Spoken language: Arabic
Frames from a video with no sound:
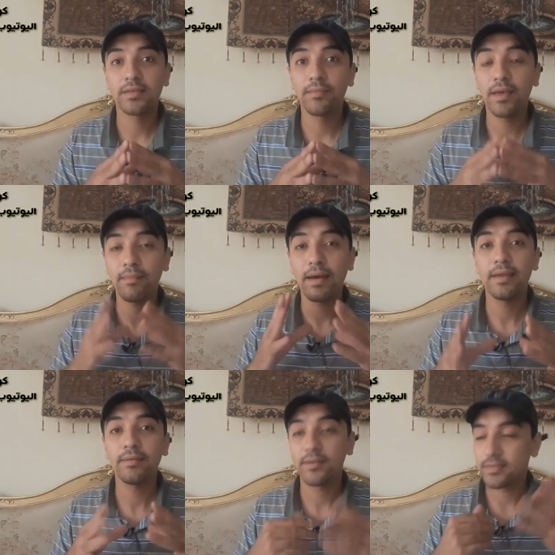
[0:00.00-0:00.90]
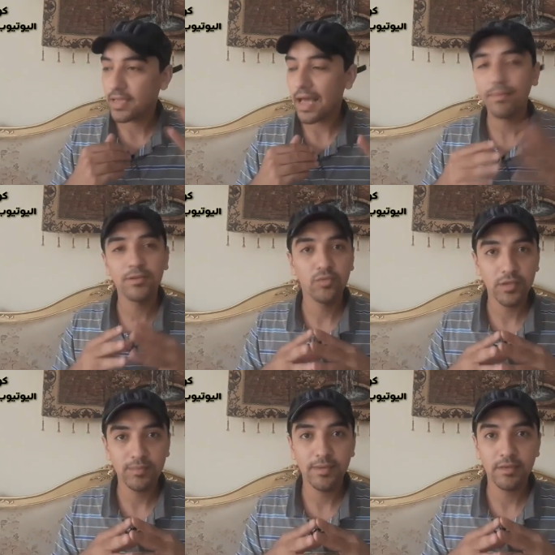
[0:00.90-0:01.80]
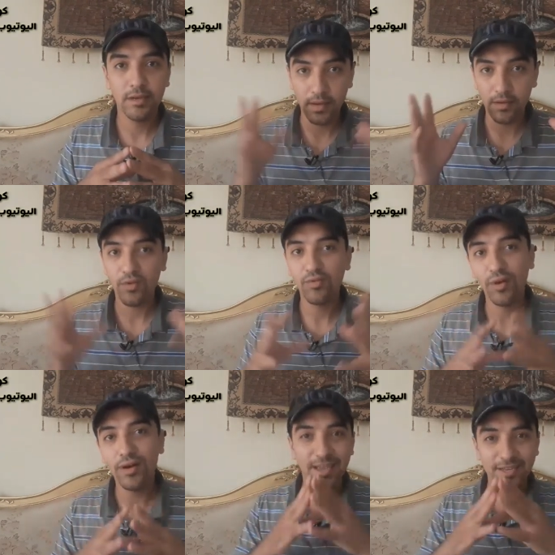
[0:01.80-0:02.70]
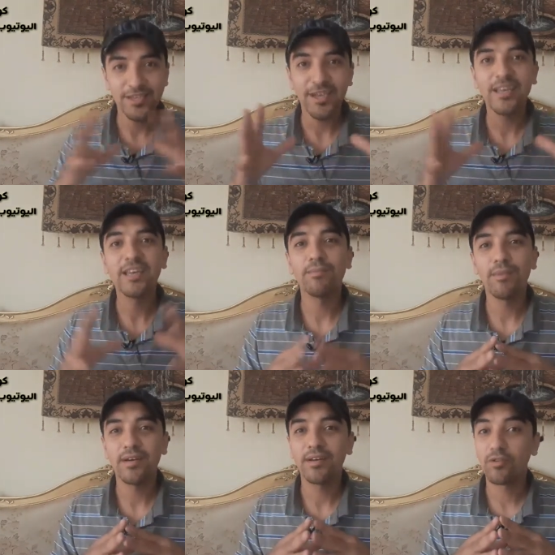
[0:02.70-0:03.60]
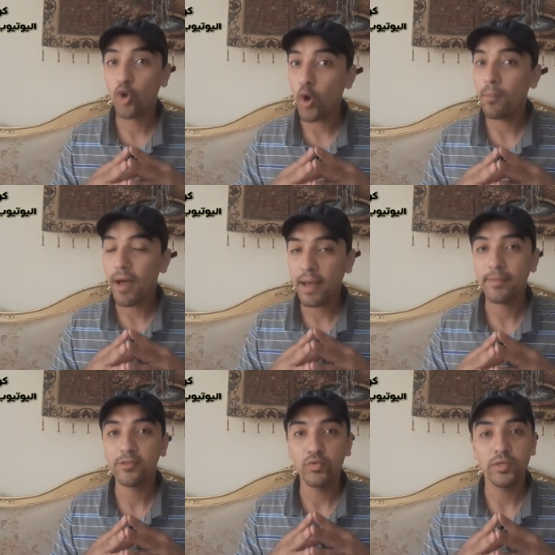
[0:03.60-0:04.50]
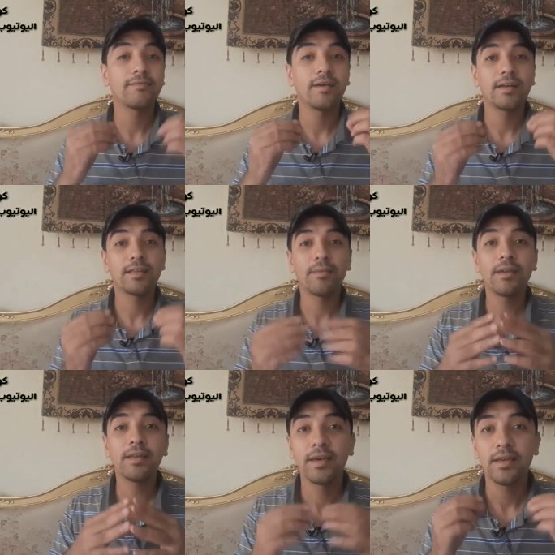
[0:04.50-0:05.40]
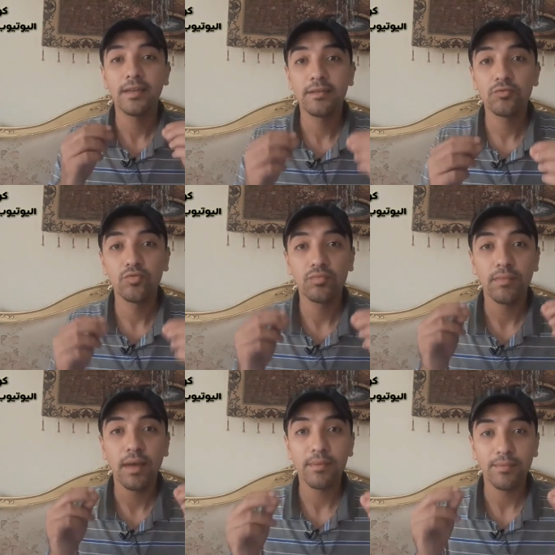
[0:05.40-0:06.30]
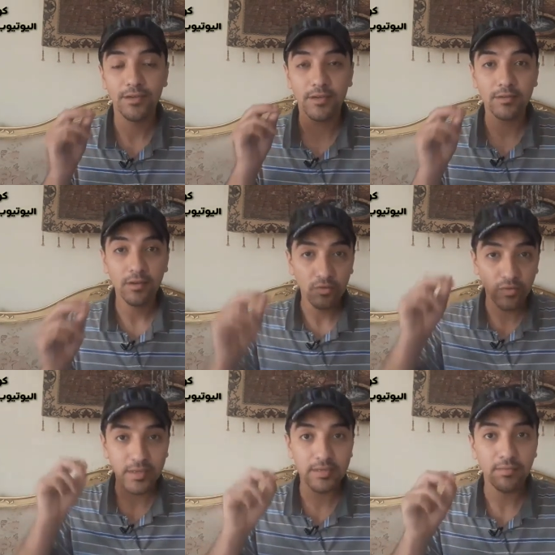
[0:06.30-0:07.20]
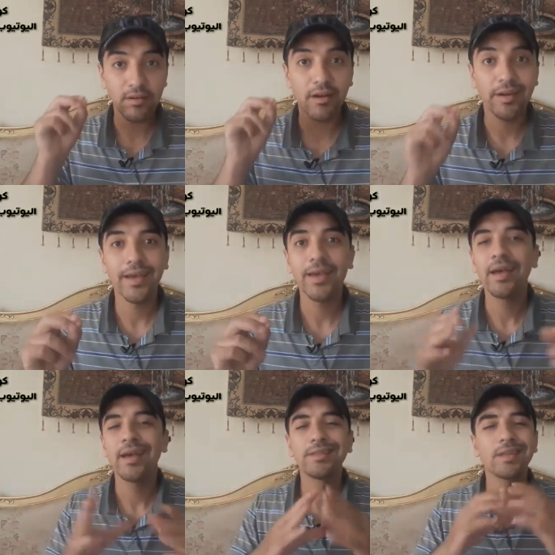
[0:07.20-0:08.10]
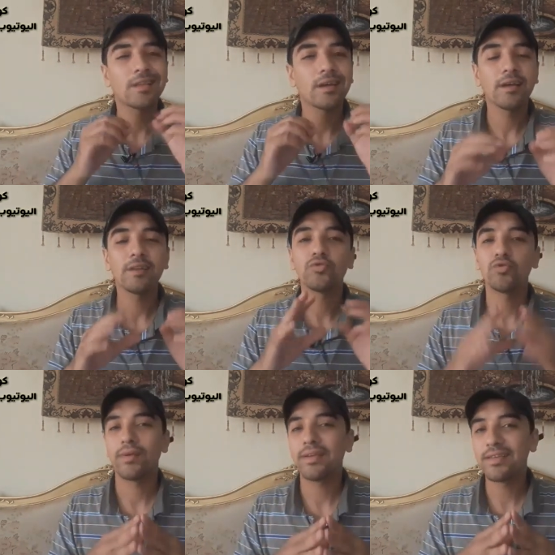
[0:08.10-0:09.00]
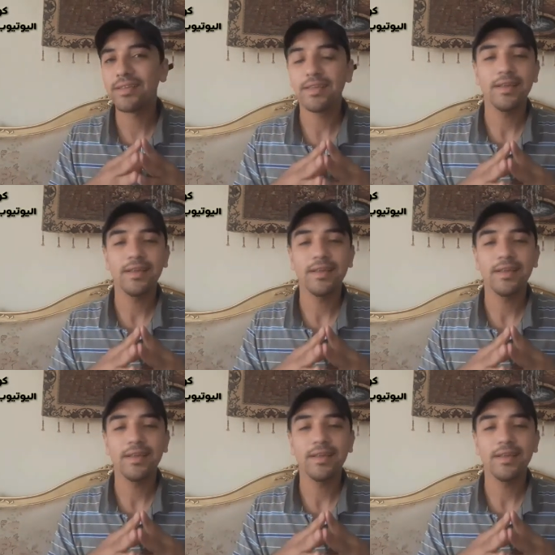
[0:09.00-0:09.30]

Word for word: اساميها معلمة زي احمد يونس مثلا اللي هو الشهير برعب احمد يونس فاتمنى ان انتم قبل ما تختاروا اسم القناه تتريثوا شويتين